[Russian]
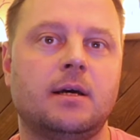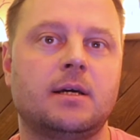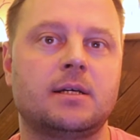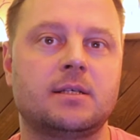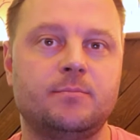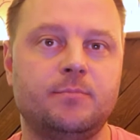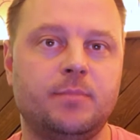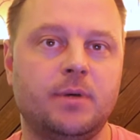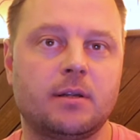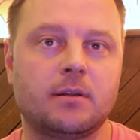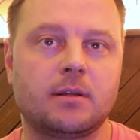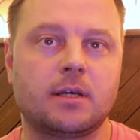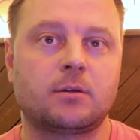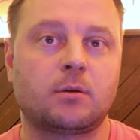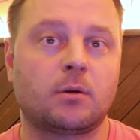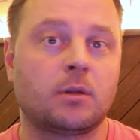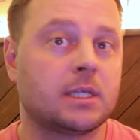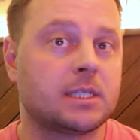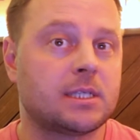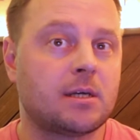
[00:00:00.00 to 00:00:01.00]
эксперт,
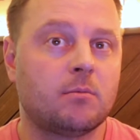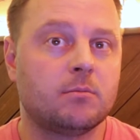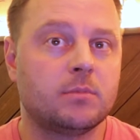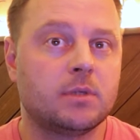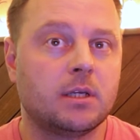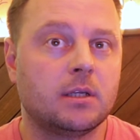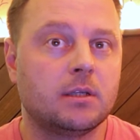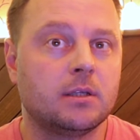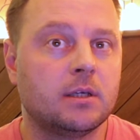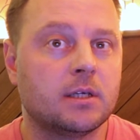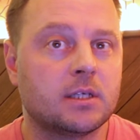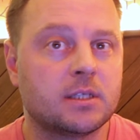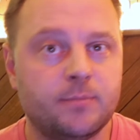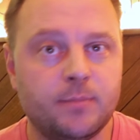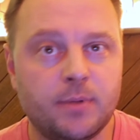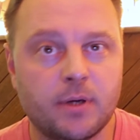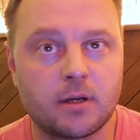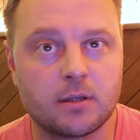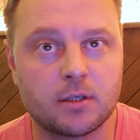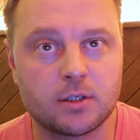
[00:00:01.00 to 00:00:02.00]
который на самом деле не
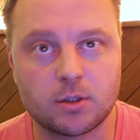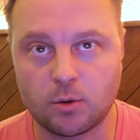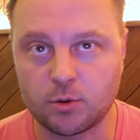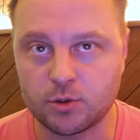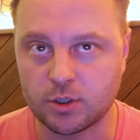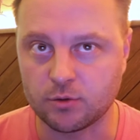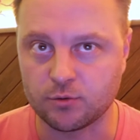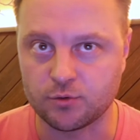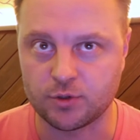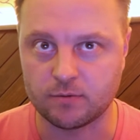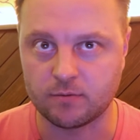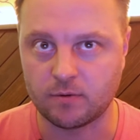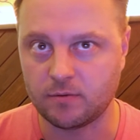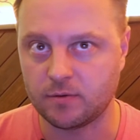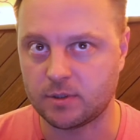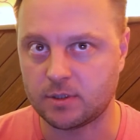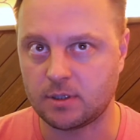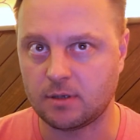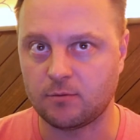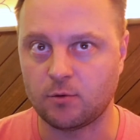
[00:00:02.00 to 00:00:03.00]
эксперт, и срочно нужно
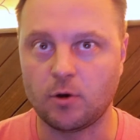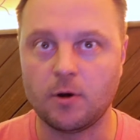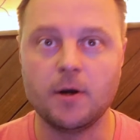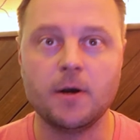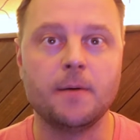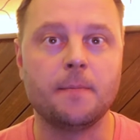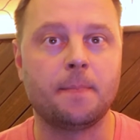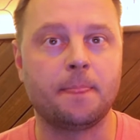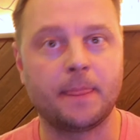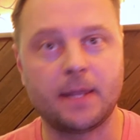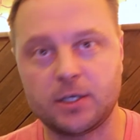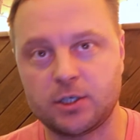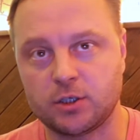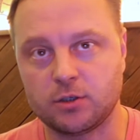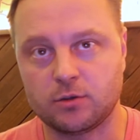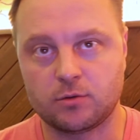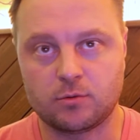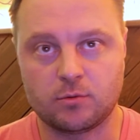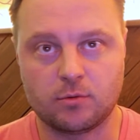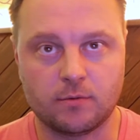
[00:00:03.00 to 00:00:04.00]
вывести его на
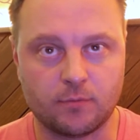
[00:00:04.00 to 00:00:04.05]
чистую